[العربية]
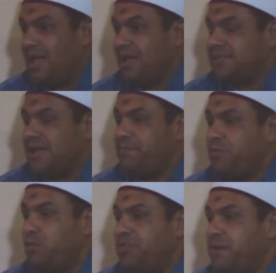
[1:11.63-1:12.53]

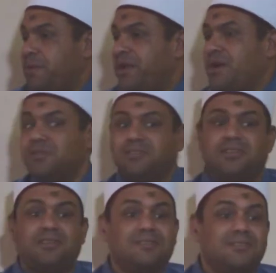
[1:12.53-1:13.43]
سبع ثمرات
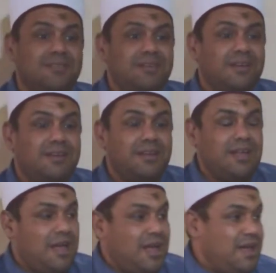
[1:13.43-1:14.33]

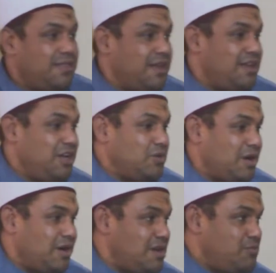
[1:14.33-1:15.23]
لهذا
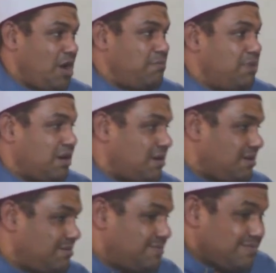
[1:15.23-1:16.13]
الحوار المعمق
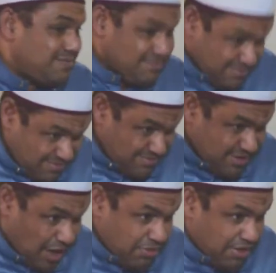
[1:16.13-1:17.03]

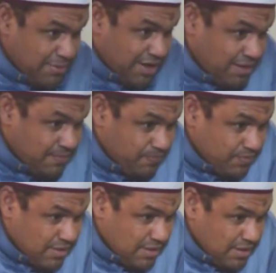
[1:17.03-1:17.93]
كم ثمرة؟
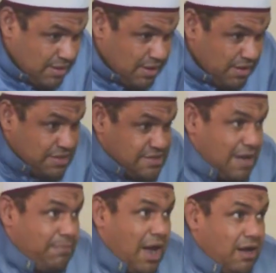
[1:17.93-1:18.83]

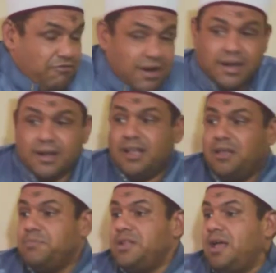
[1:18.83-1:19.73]
سبعة فرع
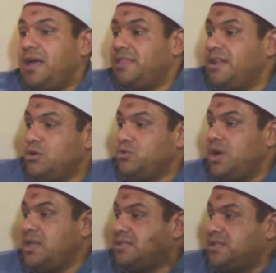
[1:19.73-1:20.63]
من هذا
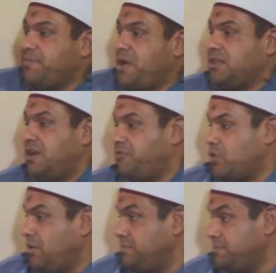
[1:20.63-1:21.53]
العنوان سبعة
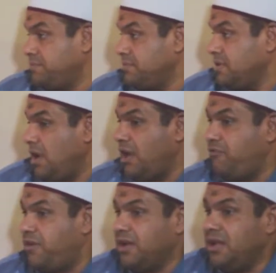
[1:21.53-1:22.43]
أفرع
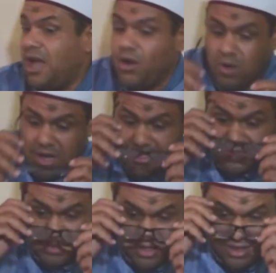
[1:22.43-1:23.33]
الفرع الأول
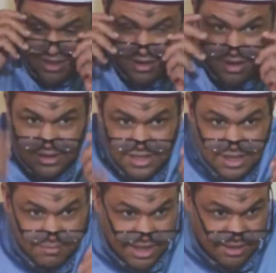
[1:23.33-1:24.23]
اسمه
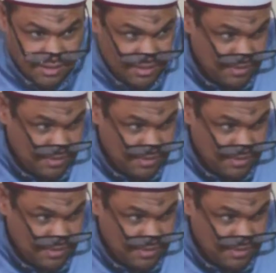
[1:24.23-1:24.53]
قديما